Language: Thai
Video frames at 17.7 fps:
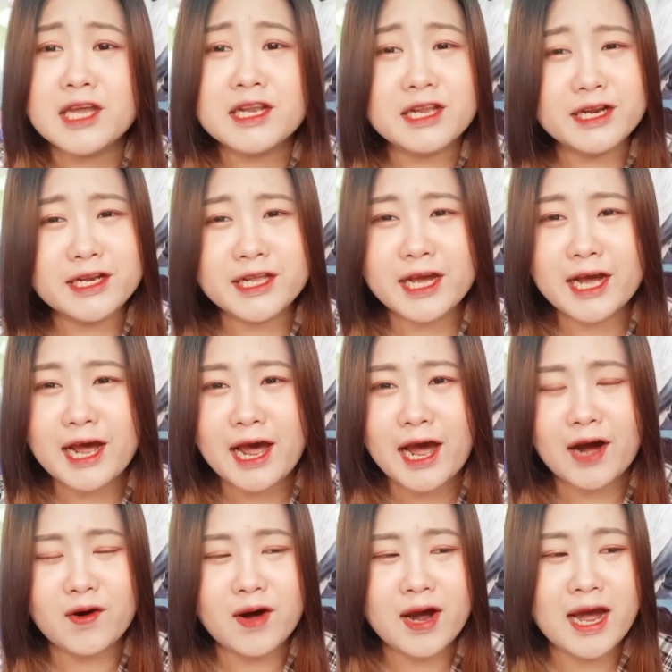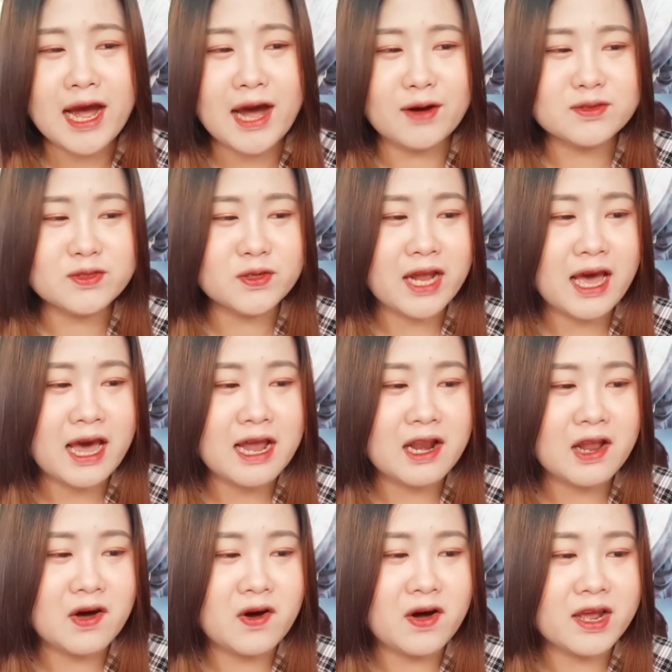แดนนี่ขาวอะขาวจนหน้า
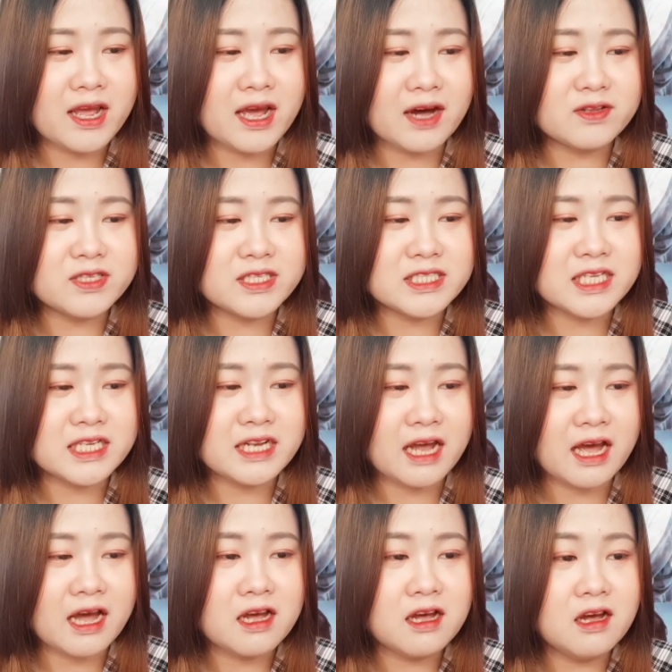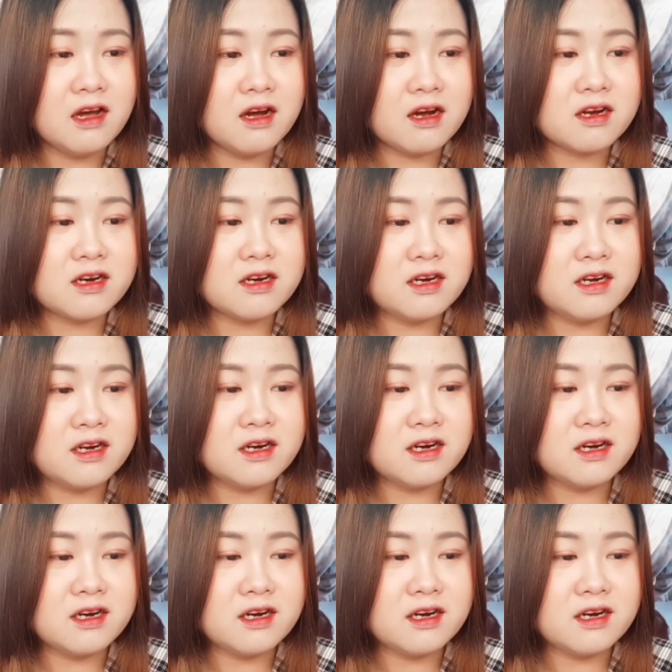ลอยอะจริงๆนะคือ